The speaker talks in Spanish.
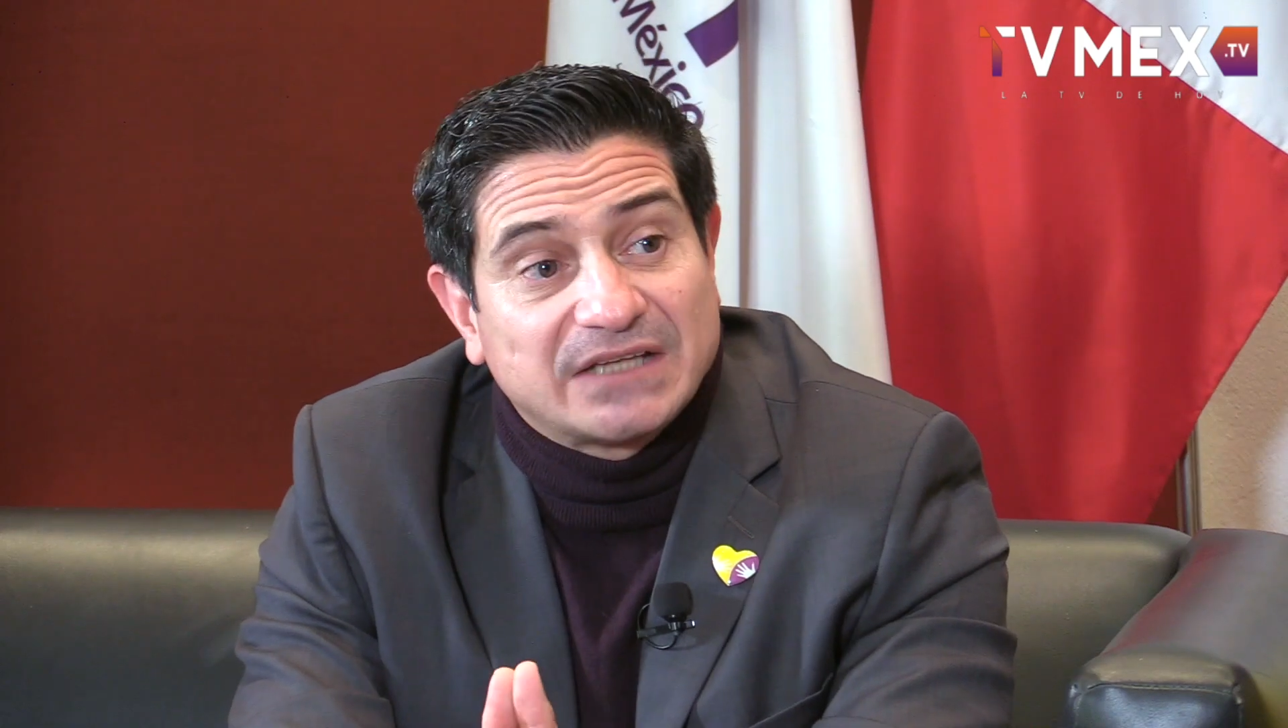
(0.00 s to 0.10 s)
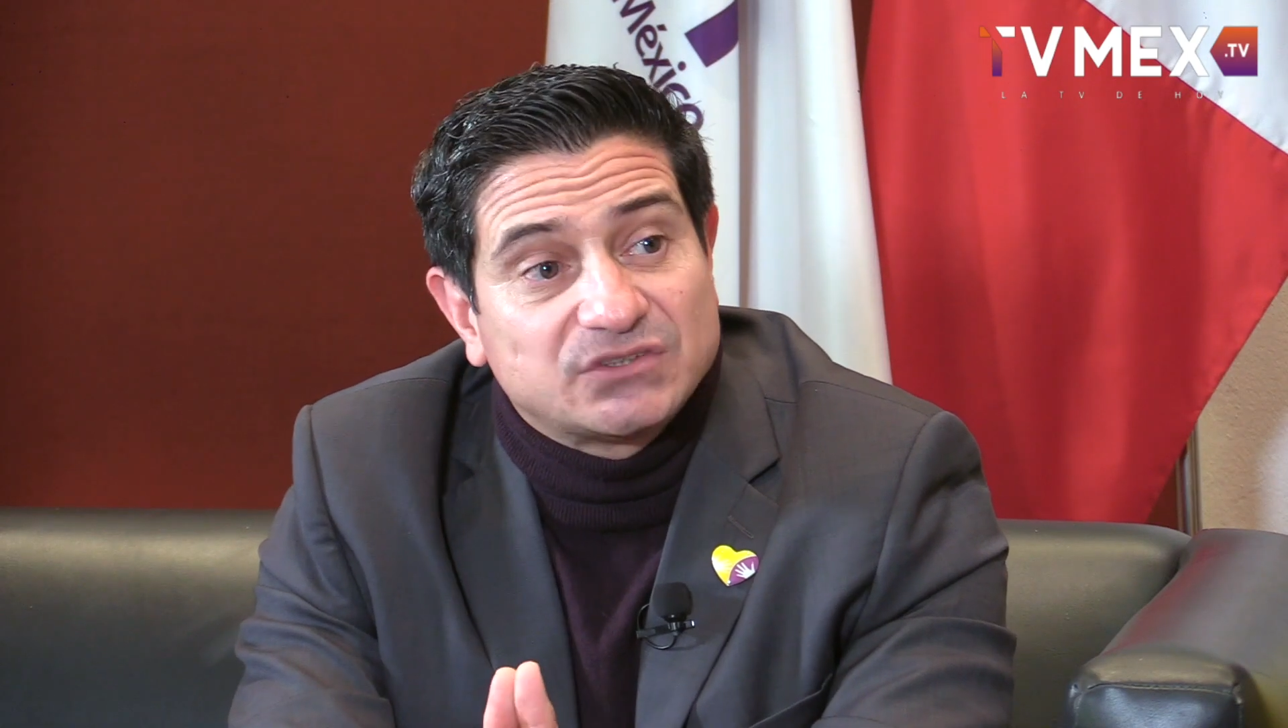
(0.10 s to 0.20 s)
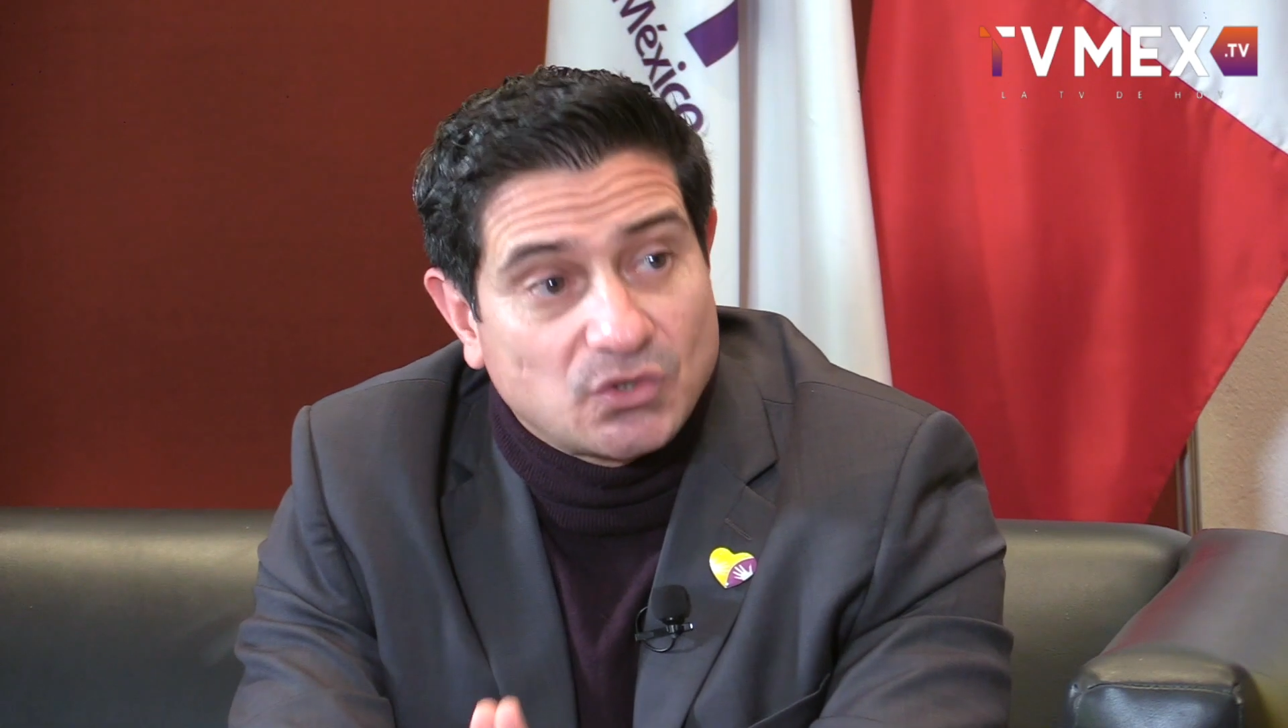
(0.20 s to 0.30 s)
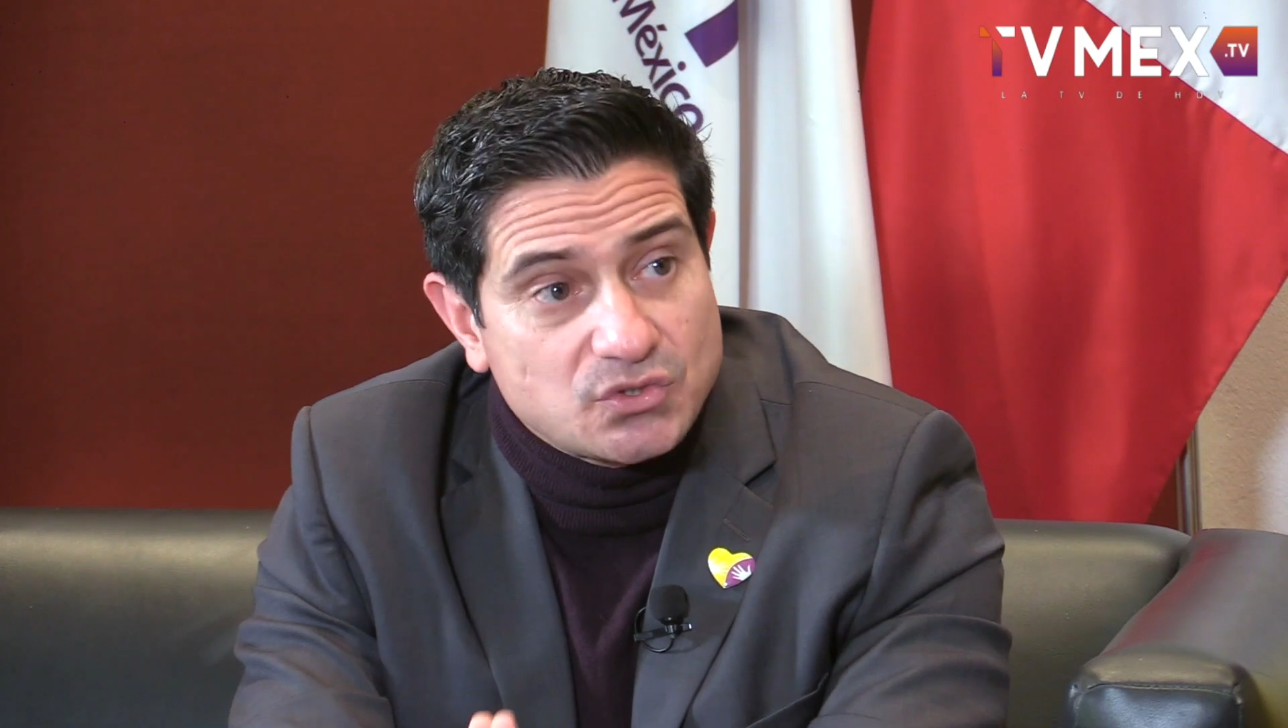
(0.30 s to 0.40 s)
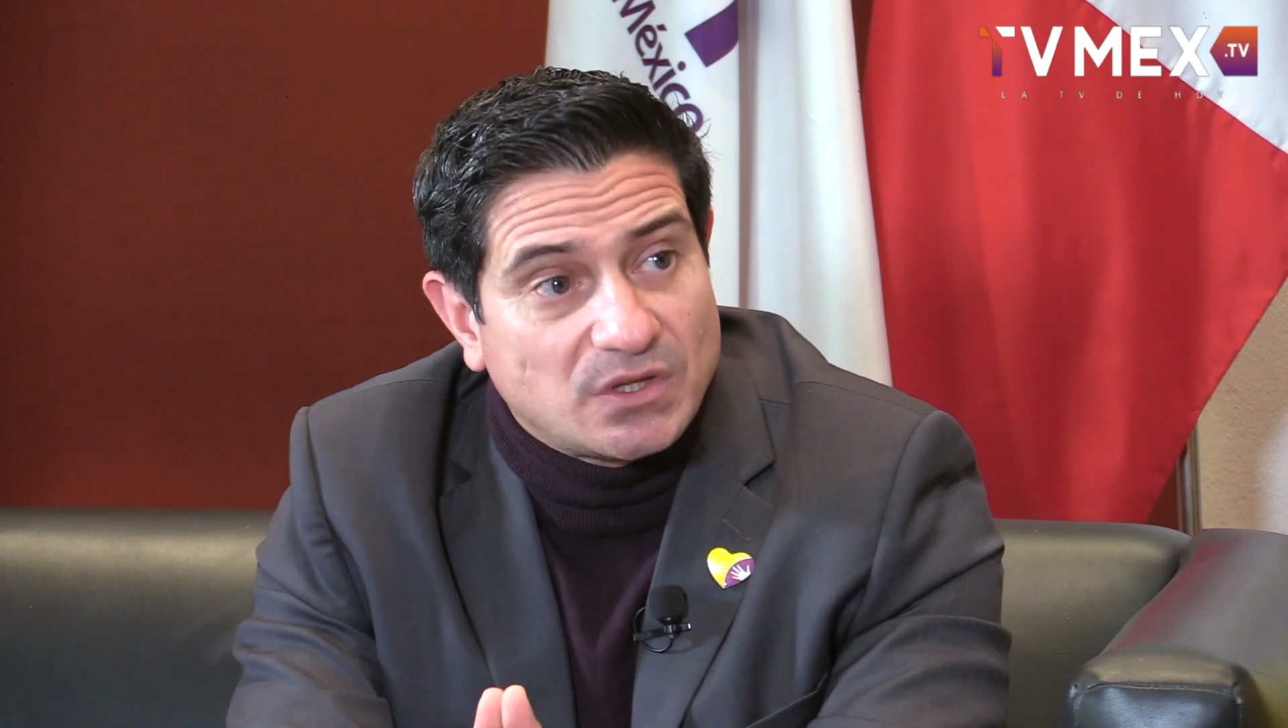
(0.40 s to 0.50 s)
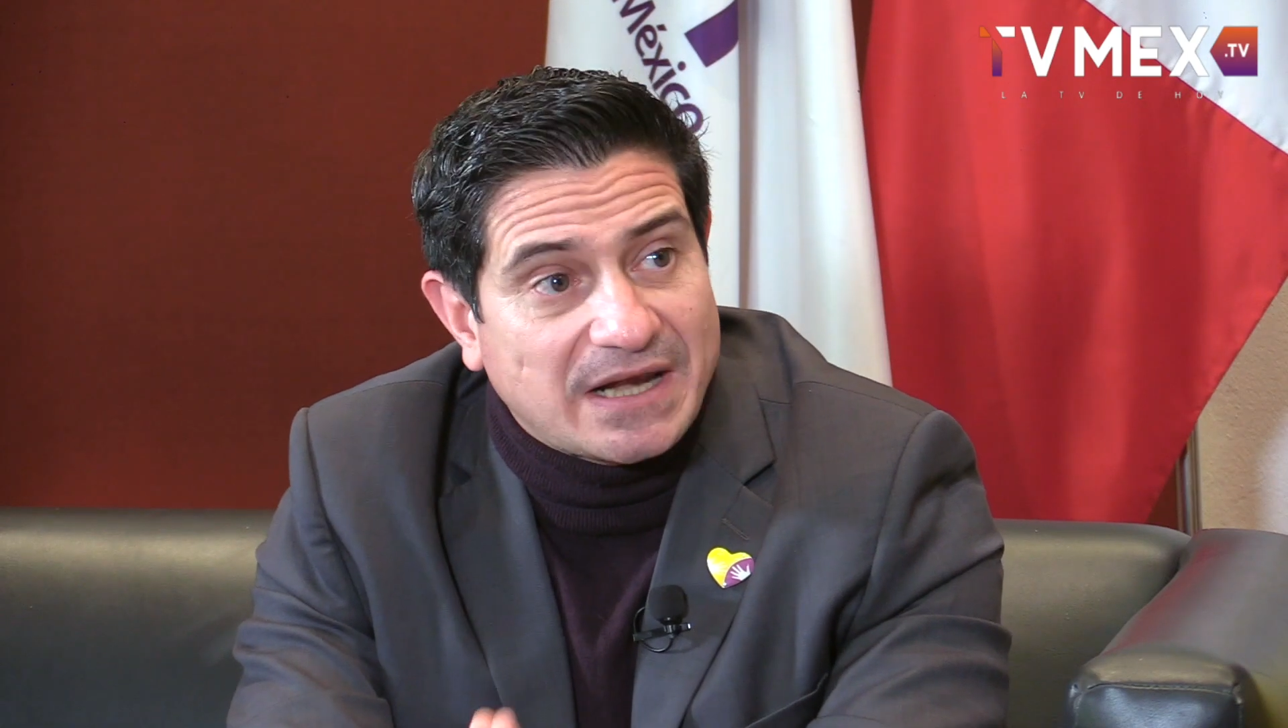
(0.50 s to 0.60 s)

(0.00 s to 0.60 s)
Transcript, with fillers: a las 8